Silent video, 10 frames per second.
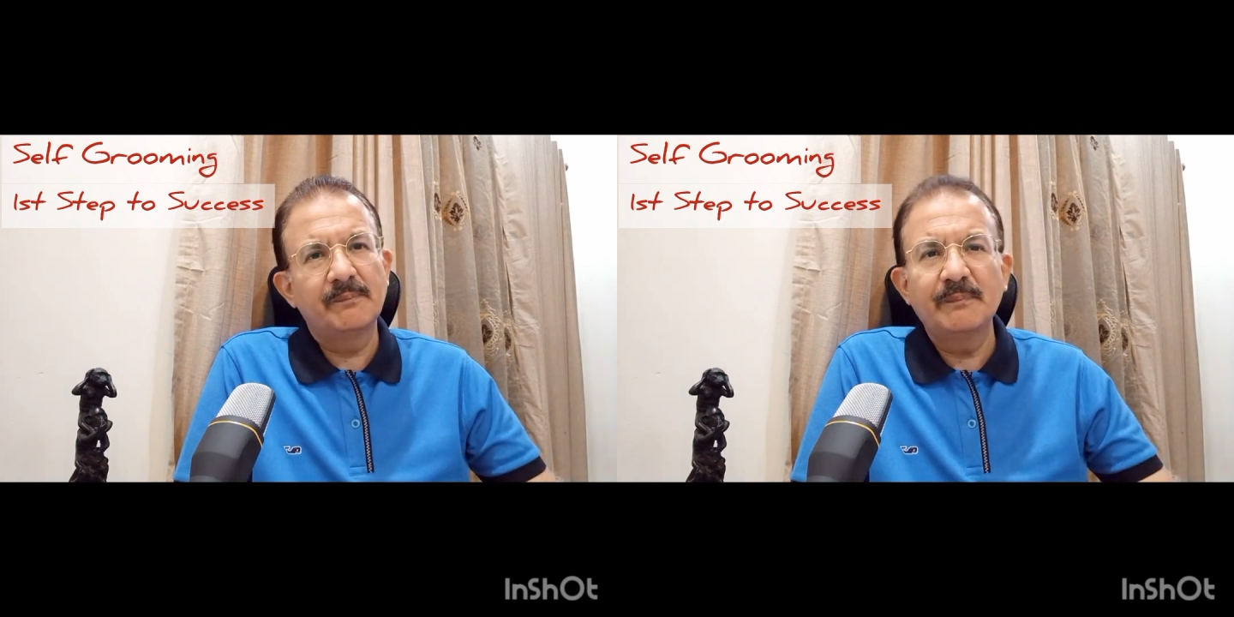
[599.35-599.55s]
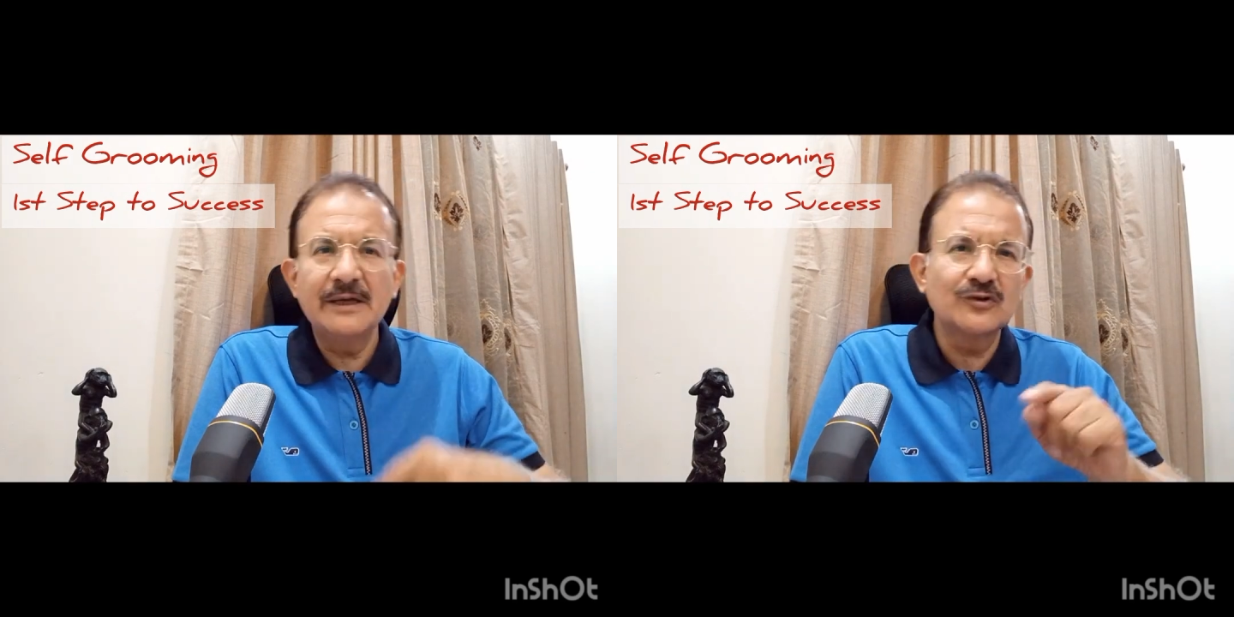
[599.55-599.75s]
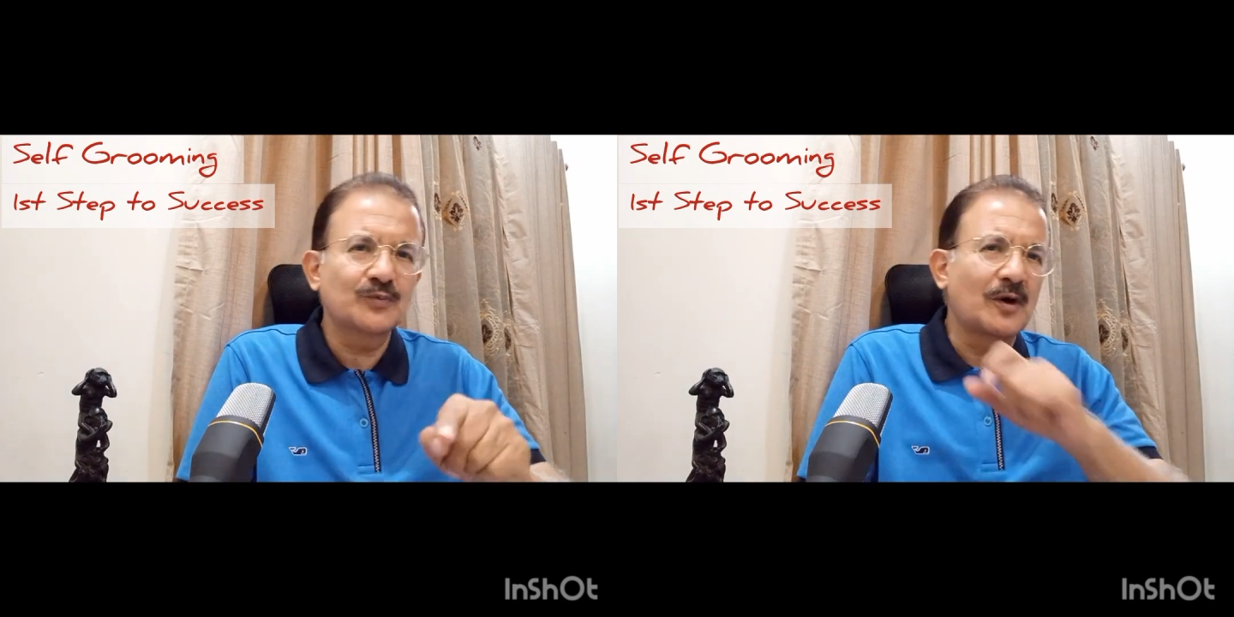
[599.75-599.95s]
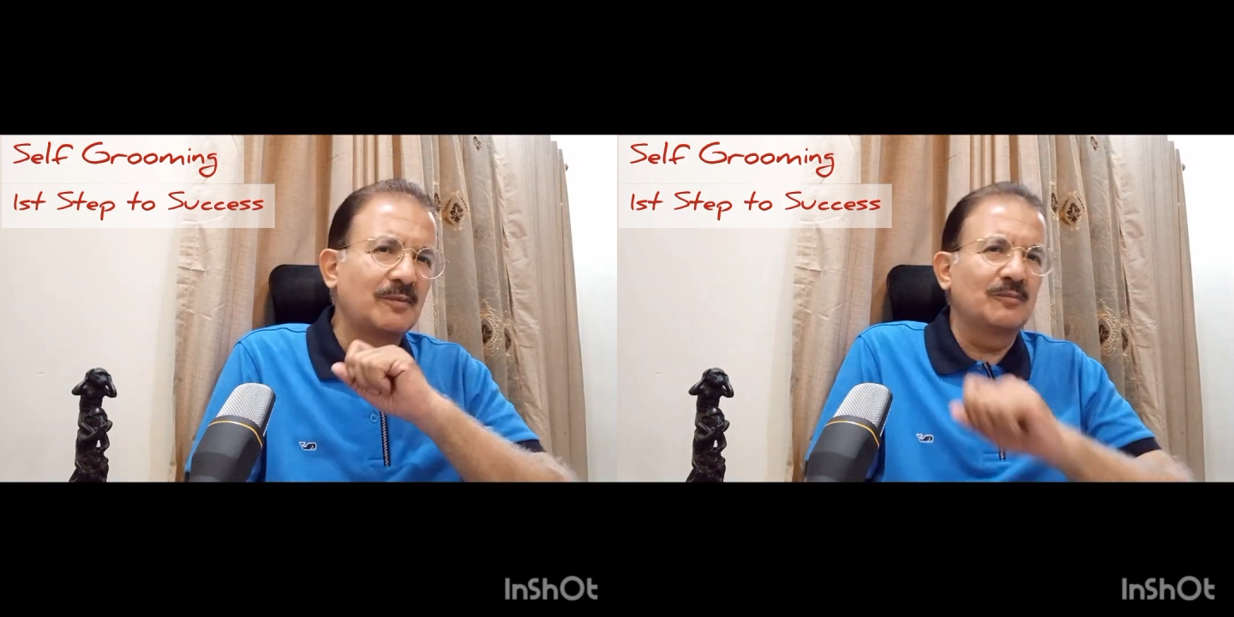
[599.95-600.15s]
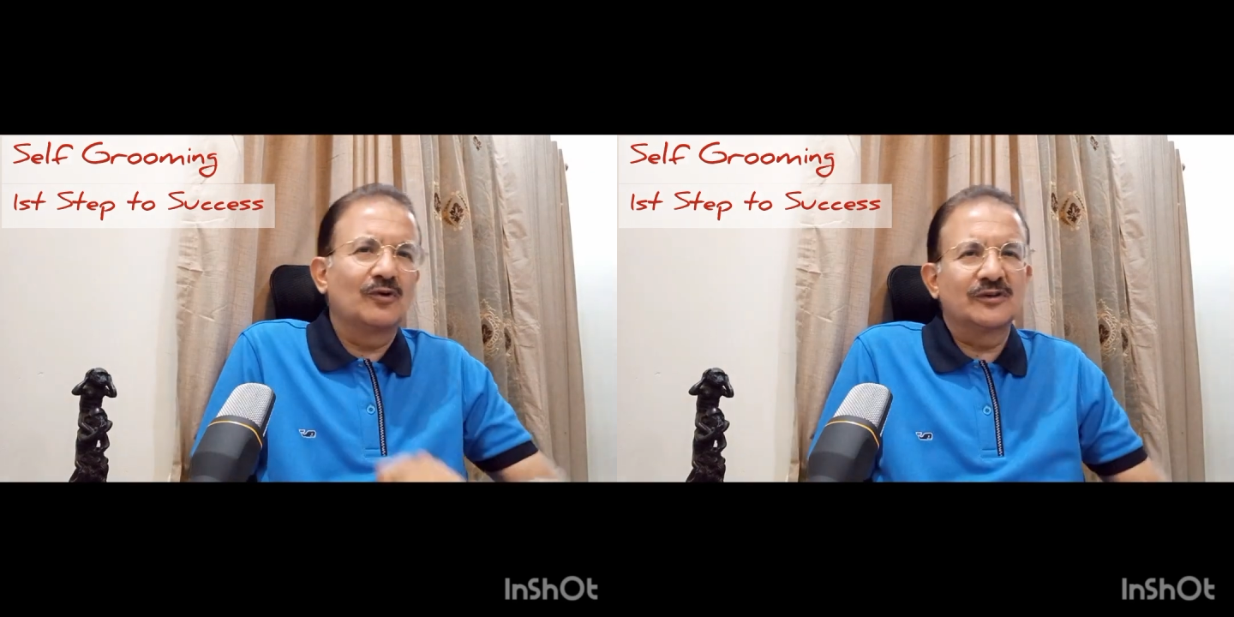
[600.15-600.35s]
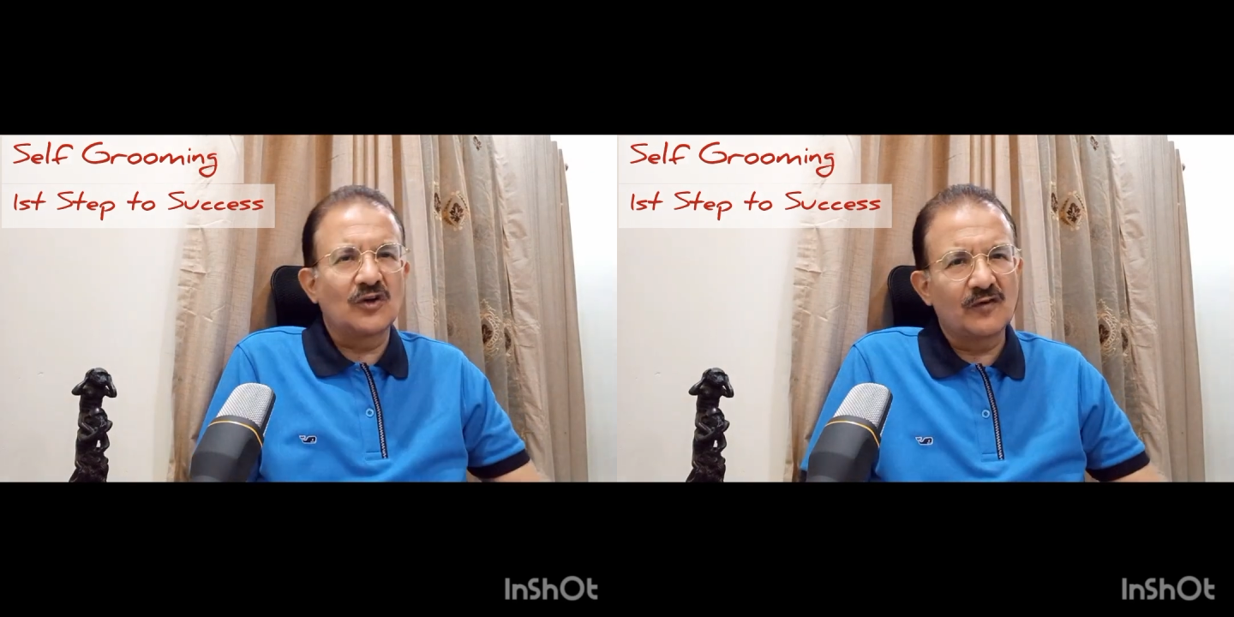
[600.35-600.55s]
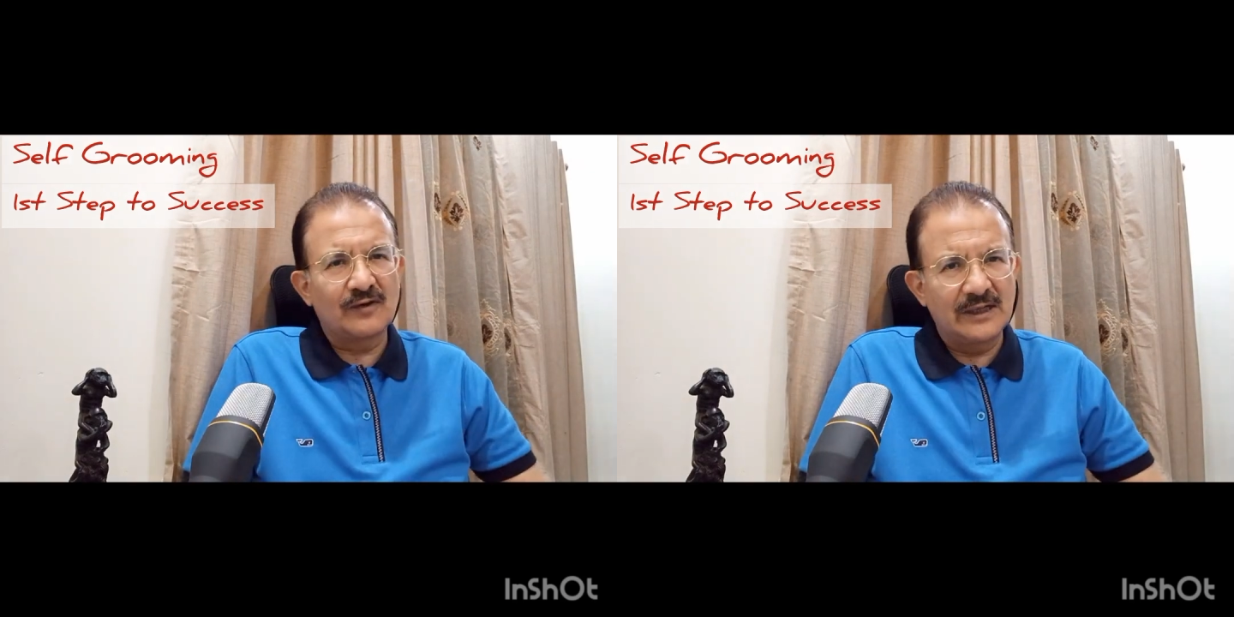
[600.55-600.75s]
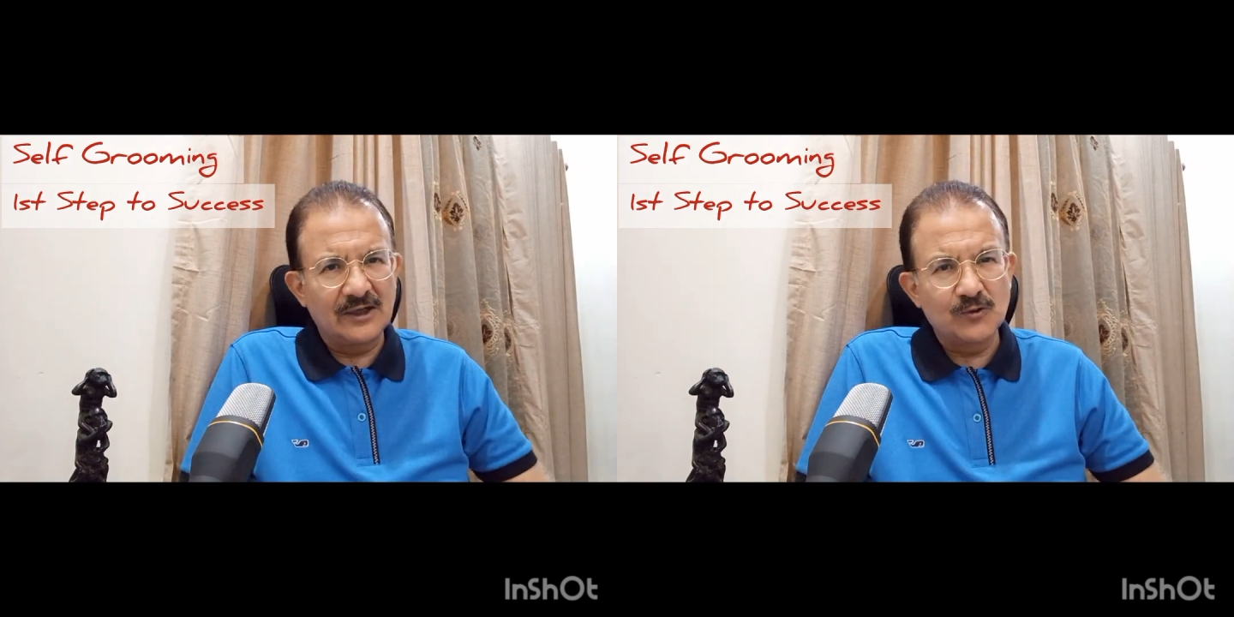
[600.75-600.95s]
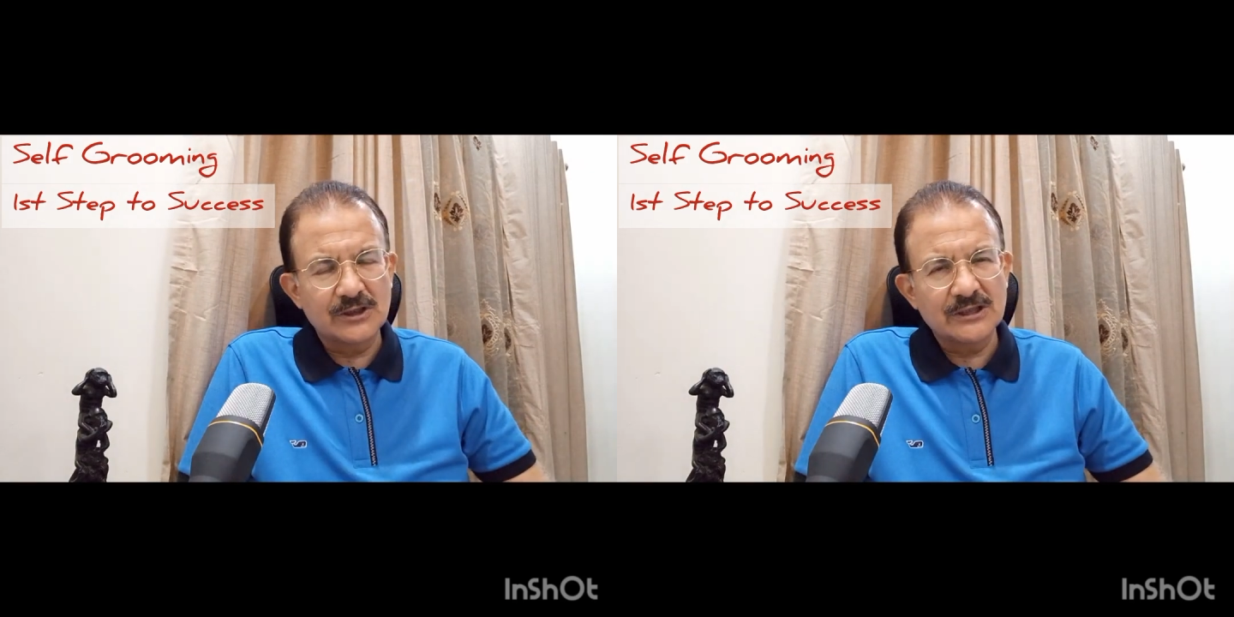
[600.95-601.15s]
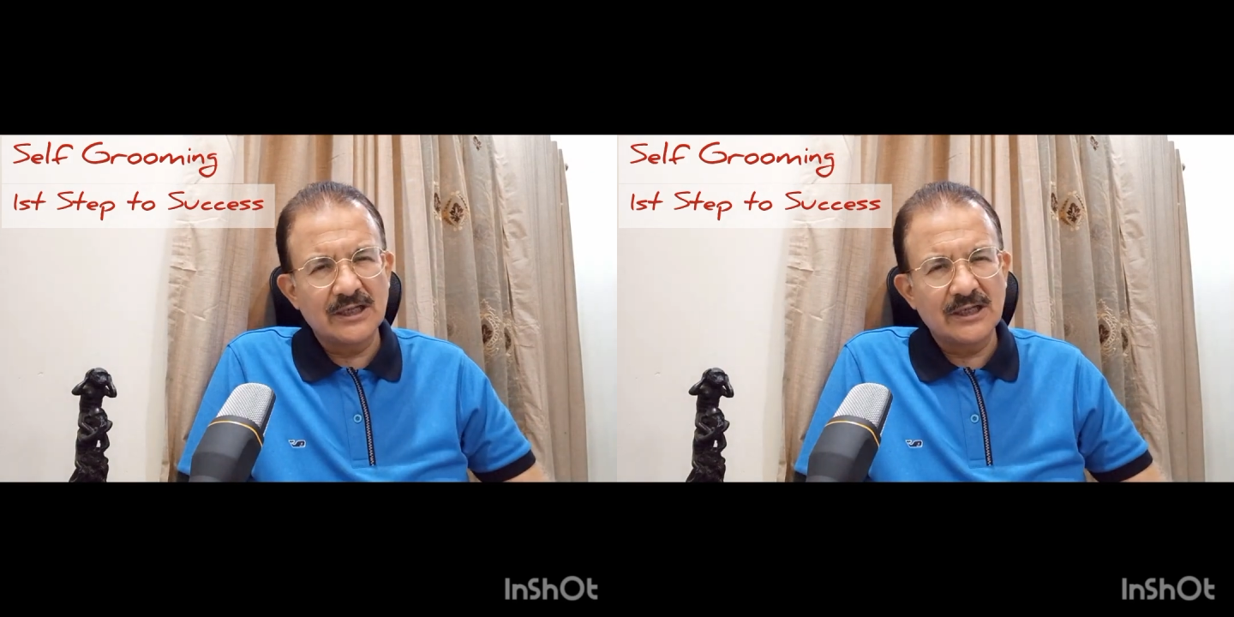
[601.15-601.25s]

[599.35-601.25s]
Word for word: फिर उस प्रॉब्लम को रिजॉल्व करने की कोशिश